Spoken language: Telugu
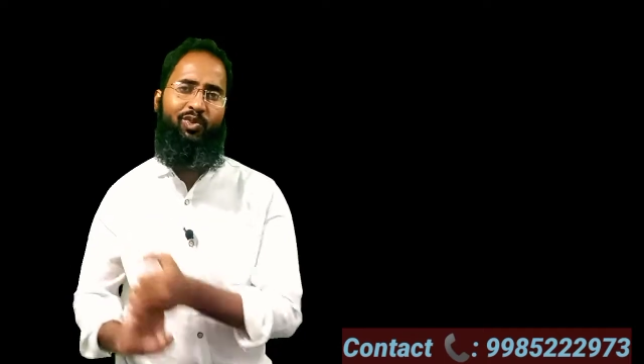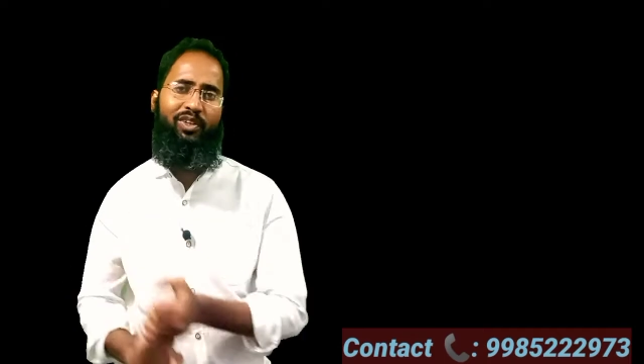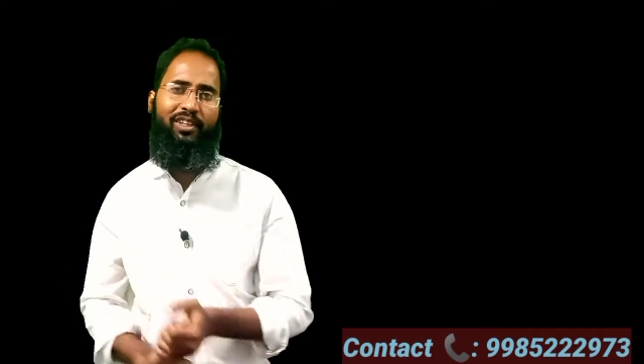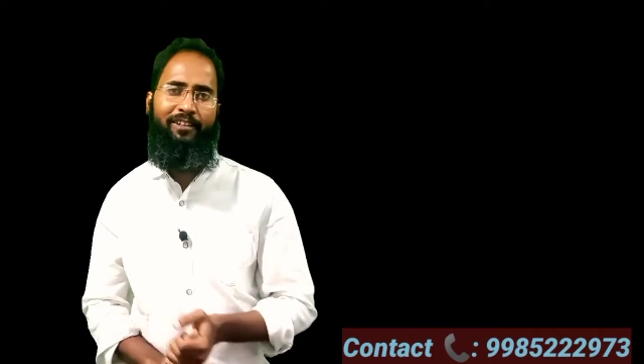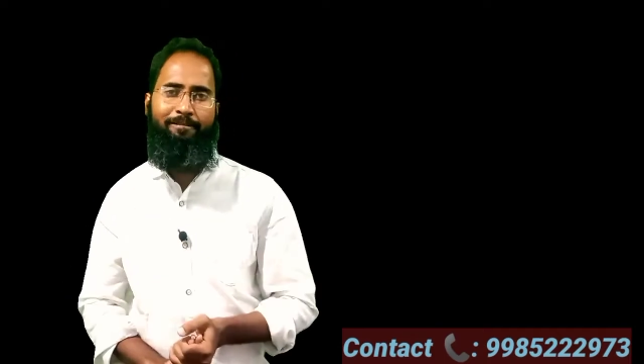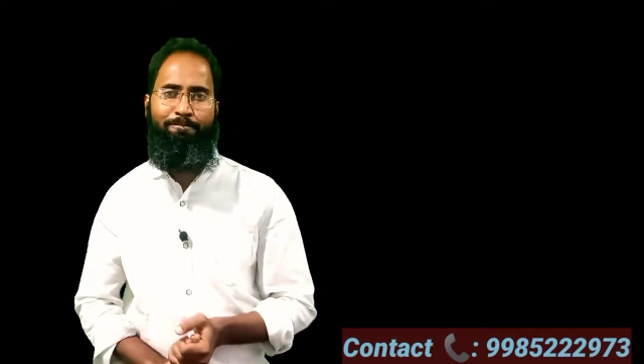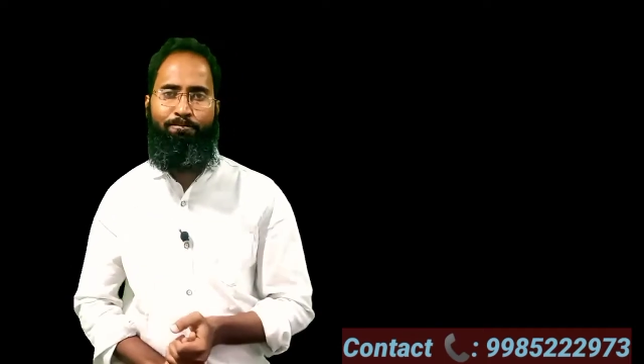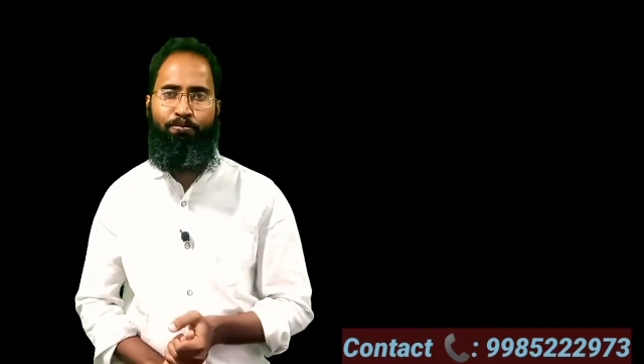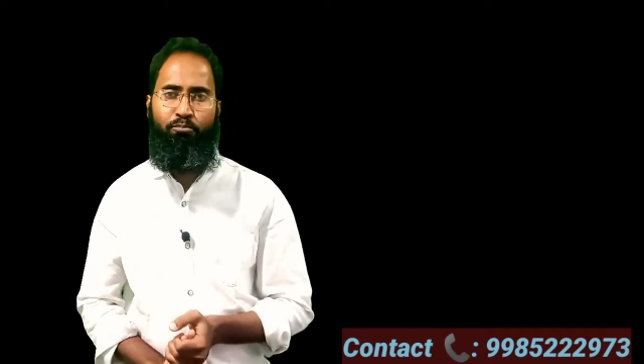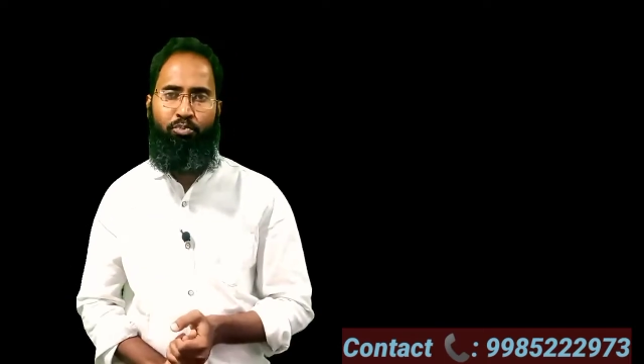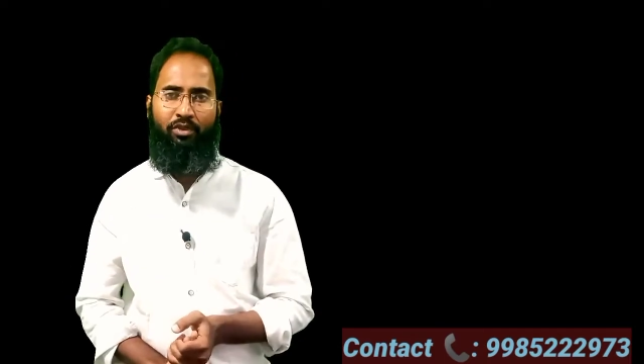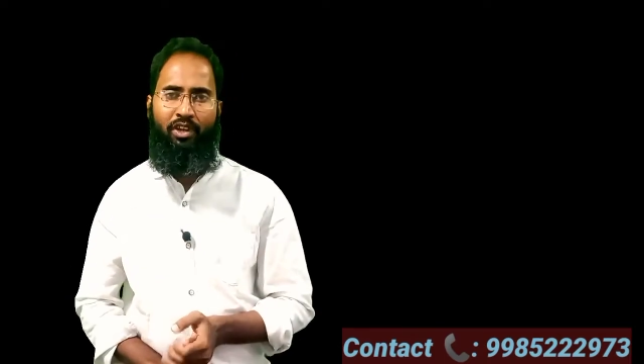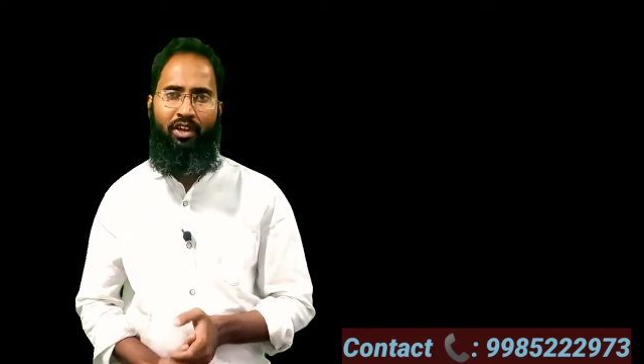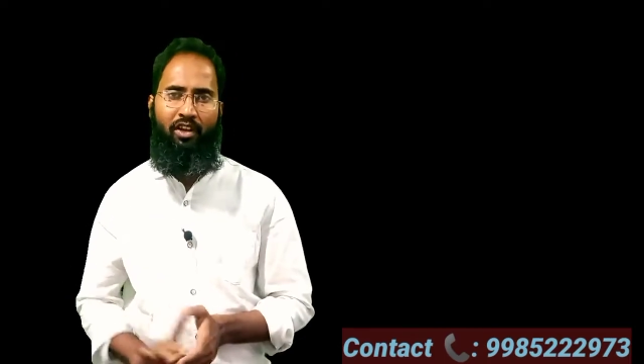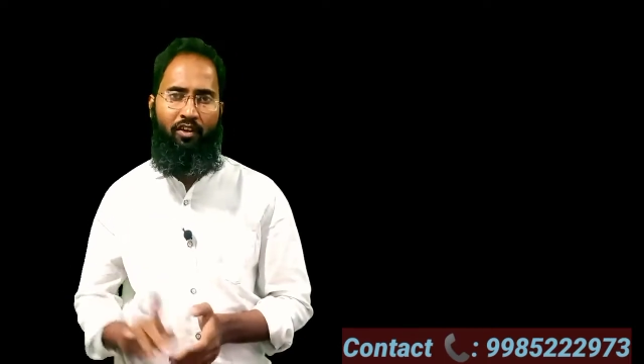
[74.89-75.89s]
ఉన్నాయి
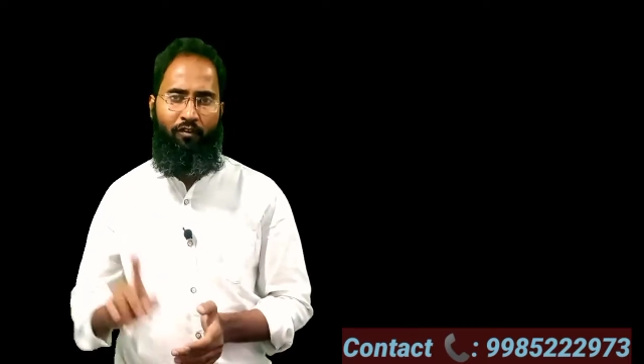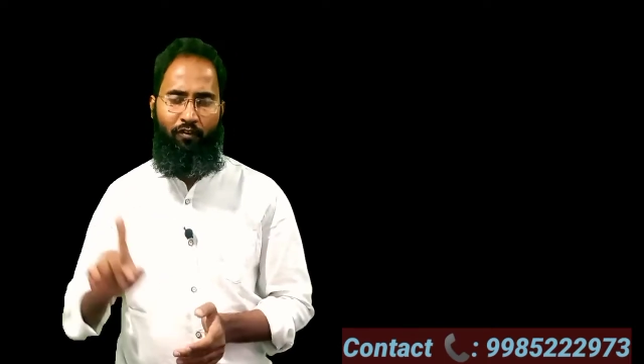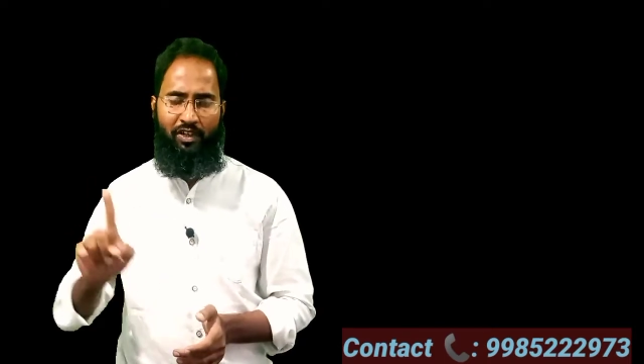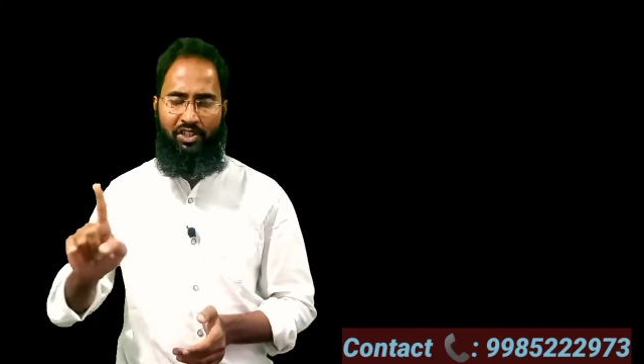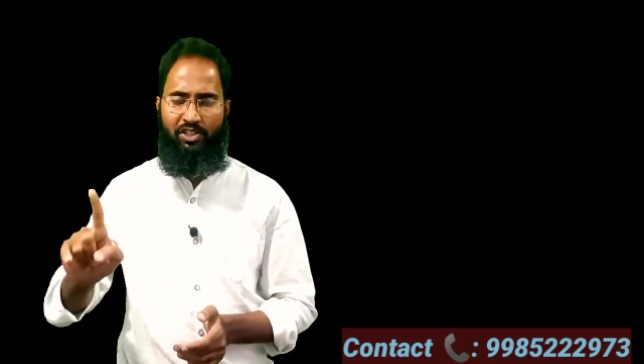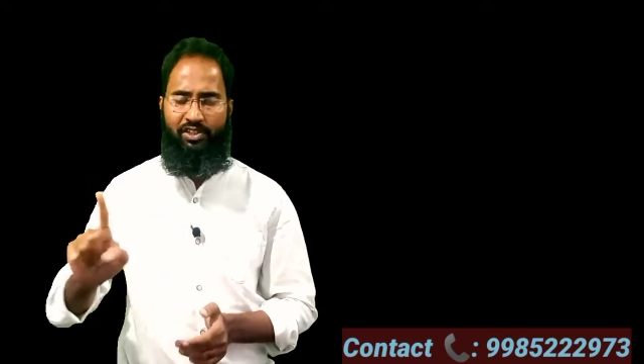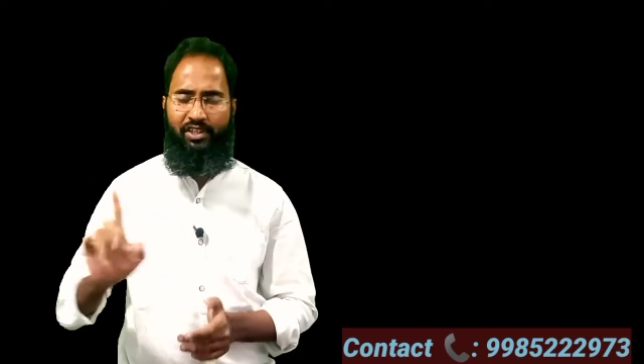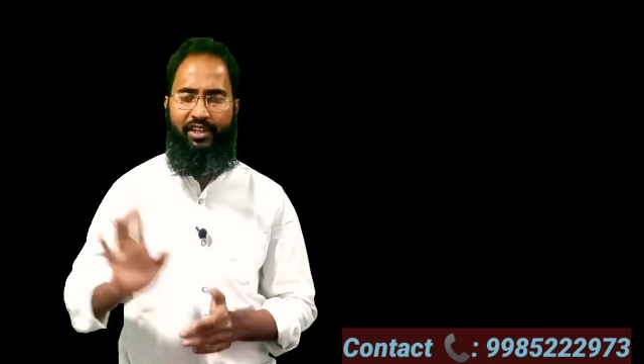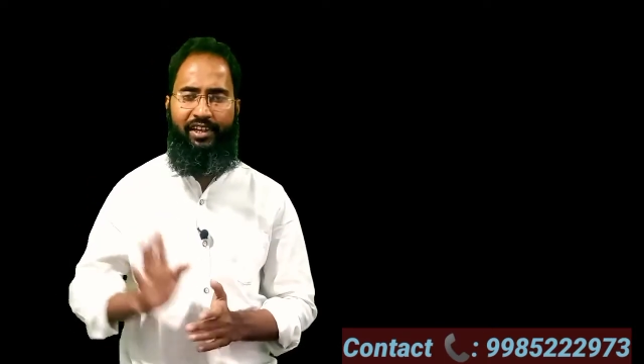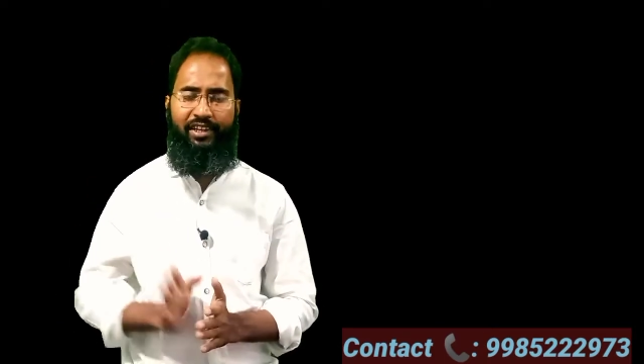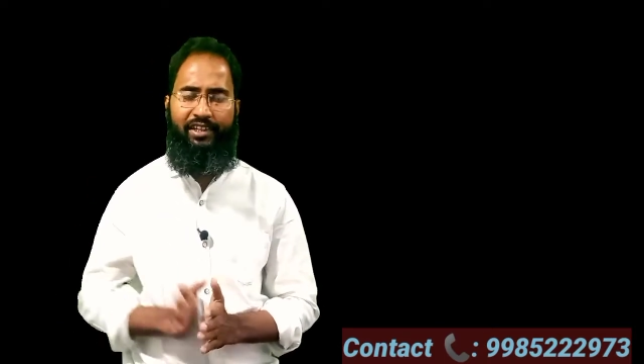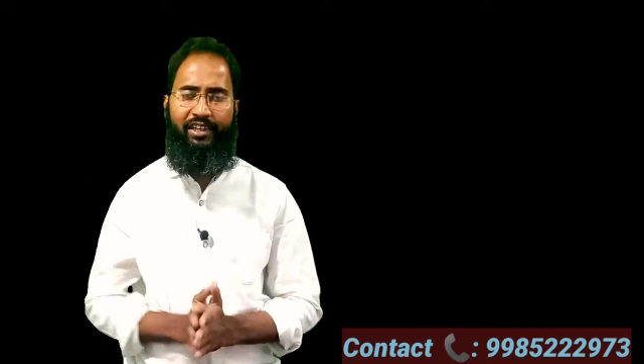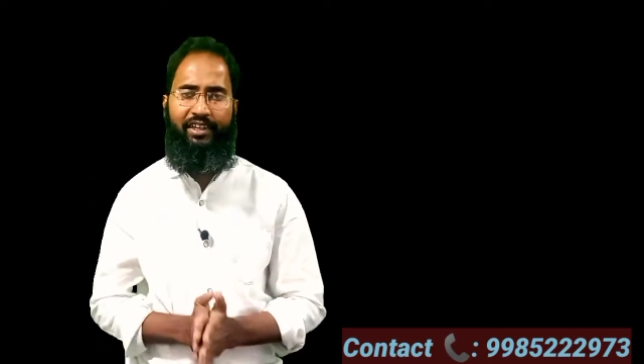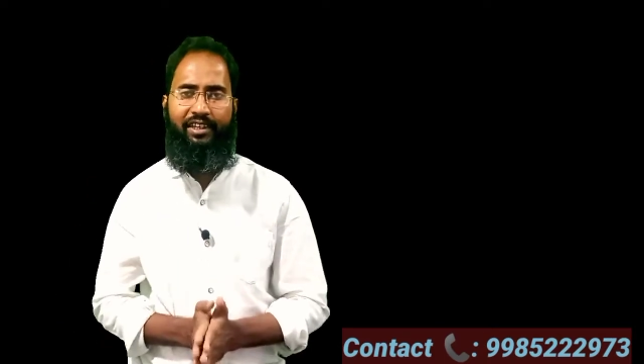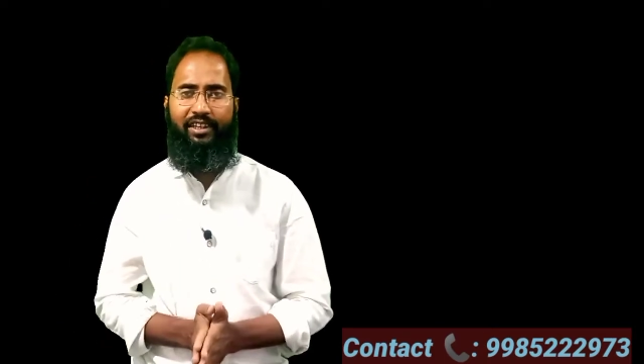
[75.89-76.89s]
ఫస్ట్ థింగ్
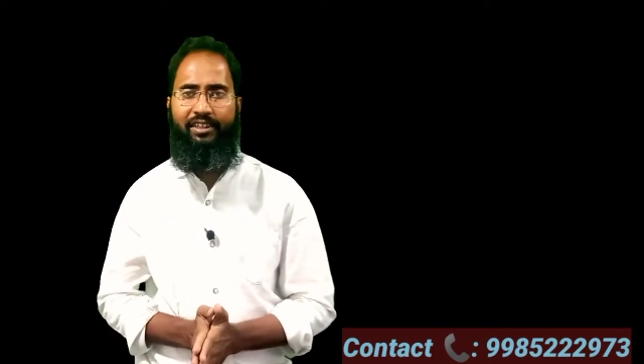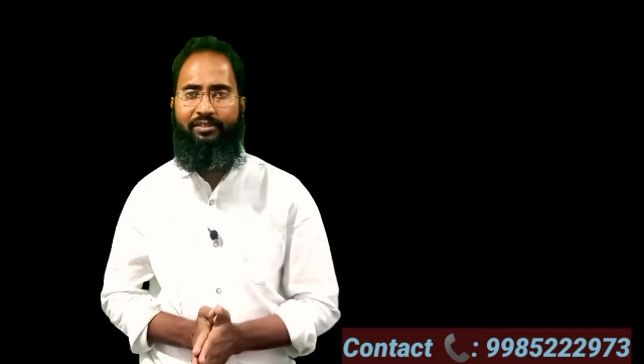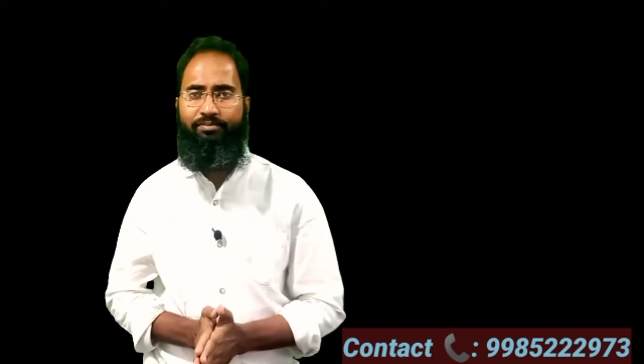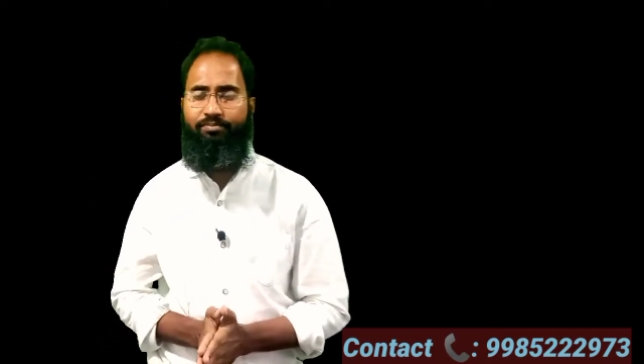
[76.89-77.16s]
ఏంటంటే